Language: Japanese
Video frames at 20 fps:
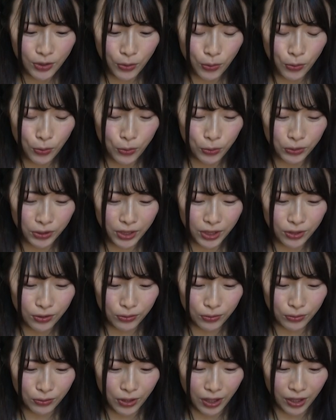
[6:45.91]
訪ってい
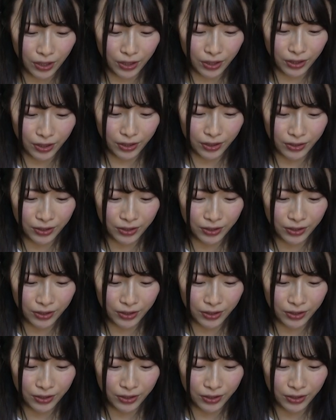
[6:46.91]
うのは、